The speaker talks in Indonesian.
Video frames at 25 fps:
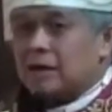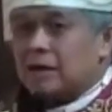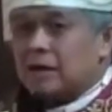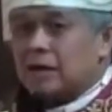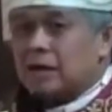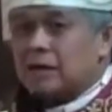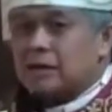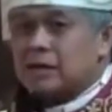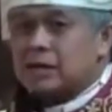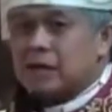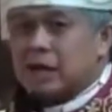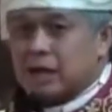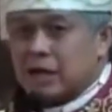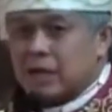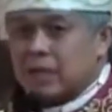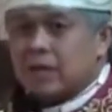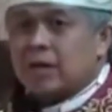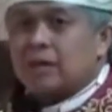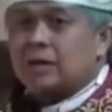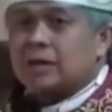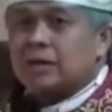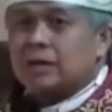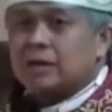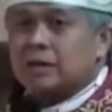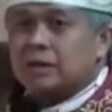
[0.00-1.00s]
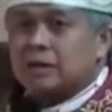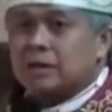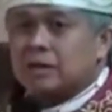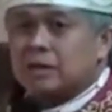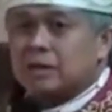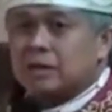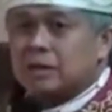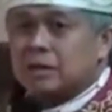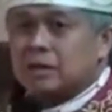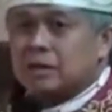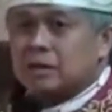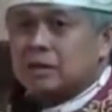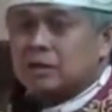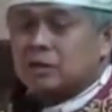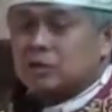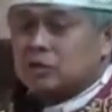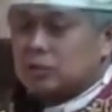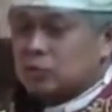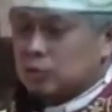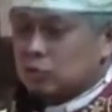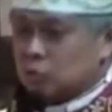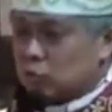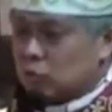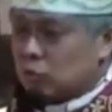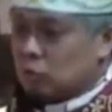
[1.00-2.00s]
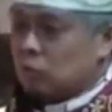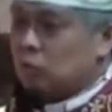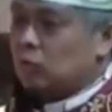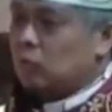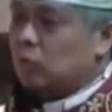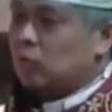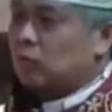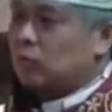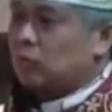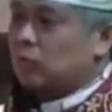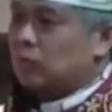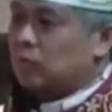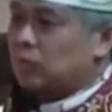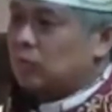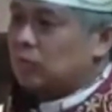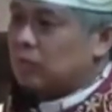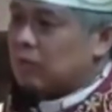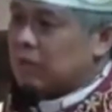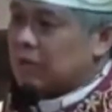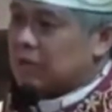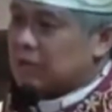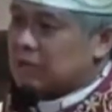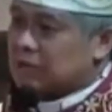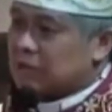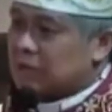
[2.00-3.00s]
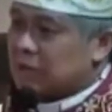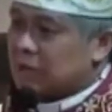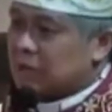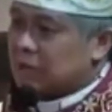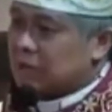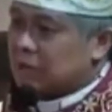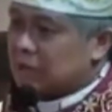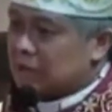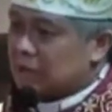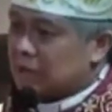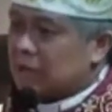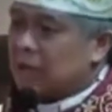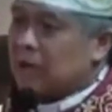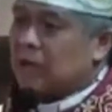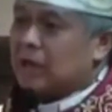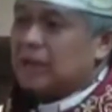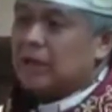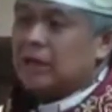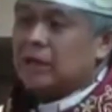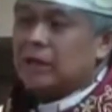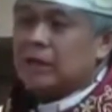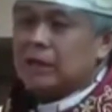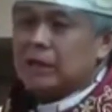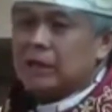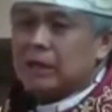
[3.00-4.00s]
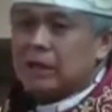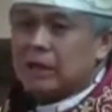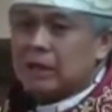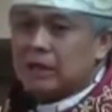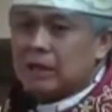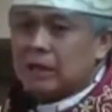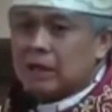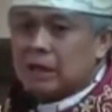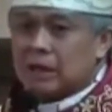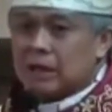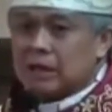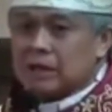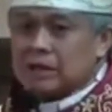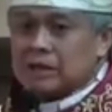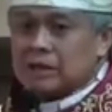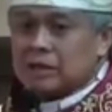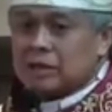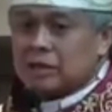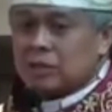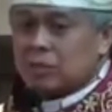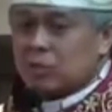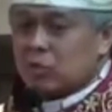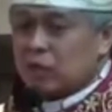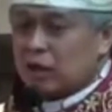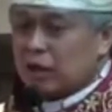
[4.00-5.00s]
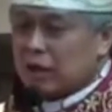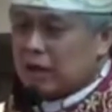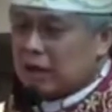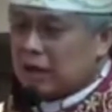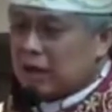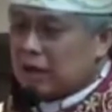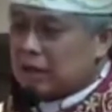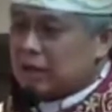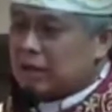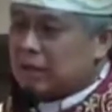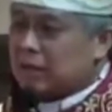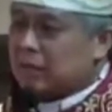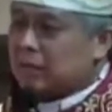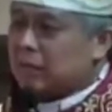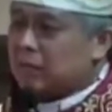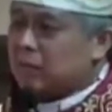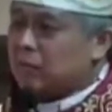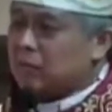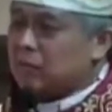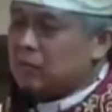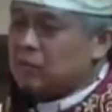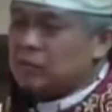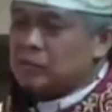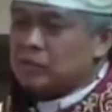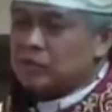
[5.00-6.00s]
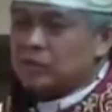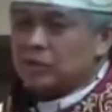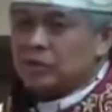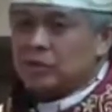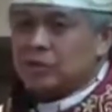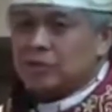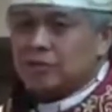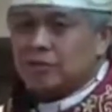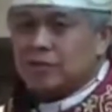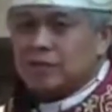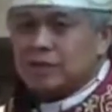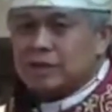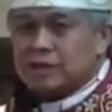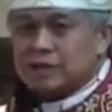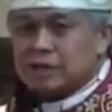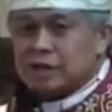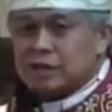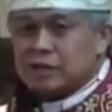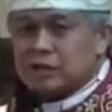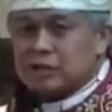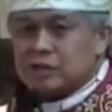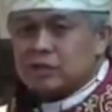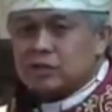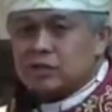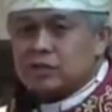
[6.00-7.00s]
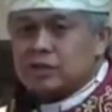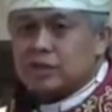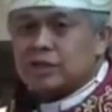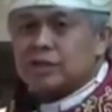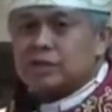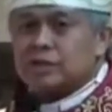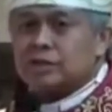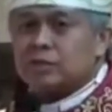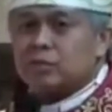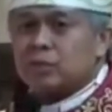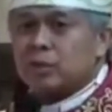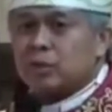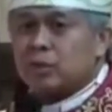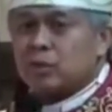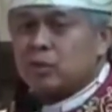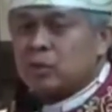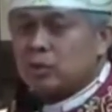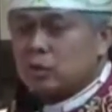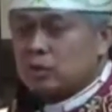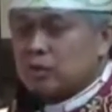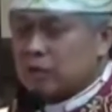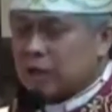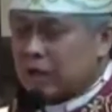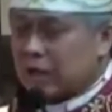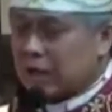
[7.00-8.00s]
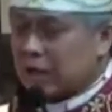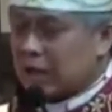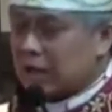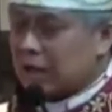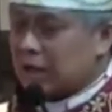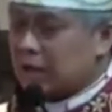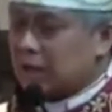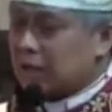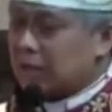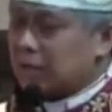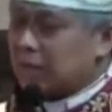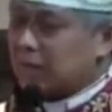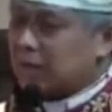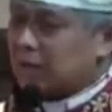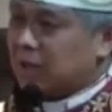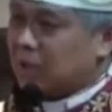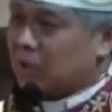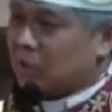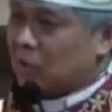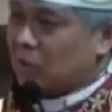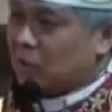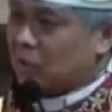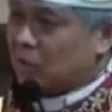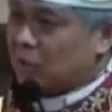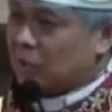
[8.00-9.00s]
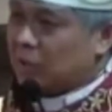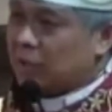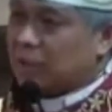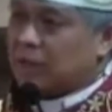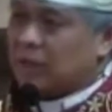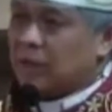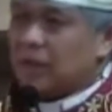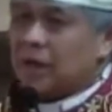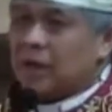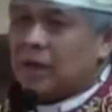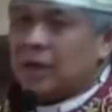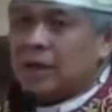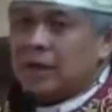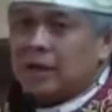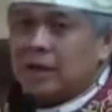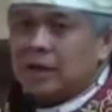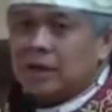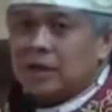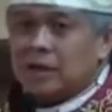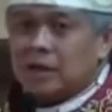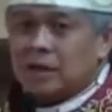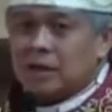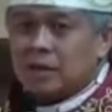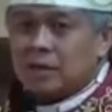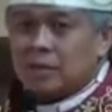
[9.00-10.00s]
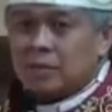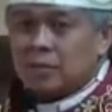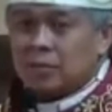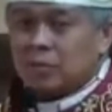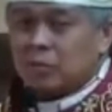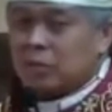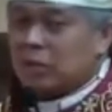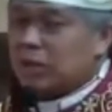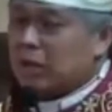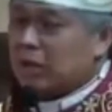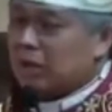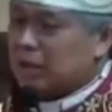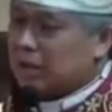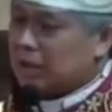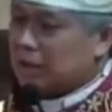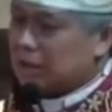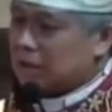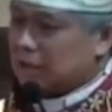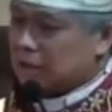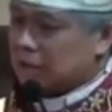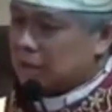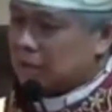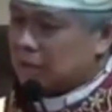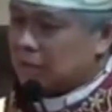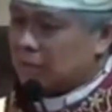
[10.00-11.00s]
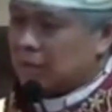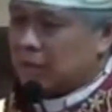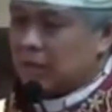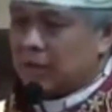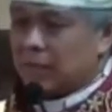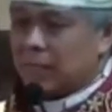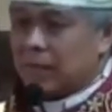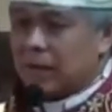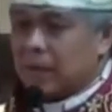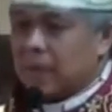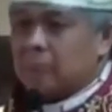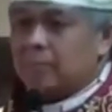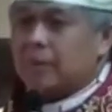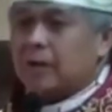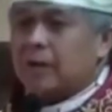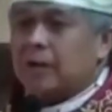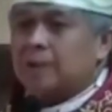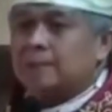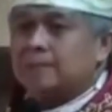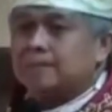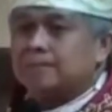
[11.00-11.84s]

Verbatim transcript: dan sahabat sungguh merasa kehilangan atas kepulangan Monsignor Vincentius Sensi Potokota mendahulu kita pulang kepada Bapa.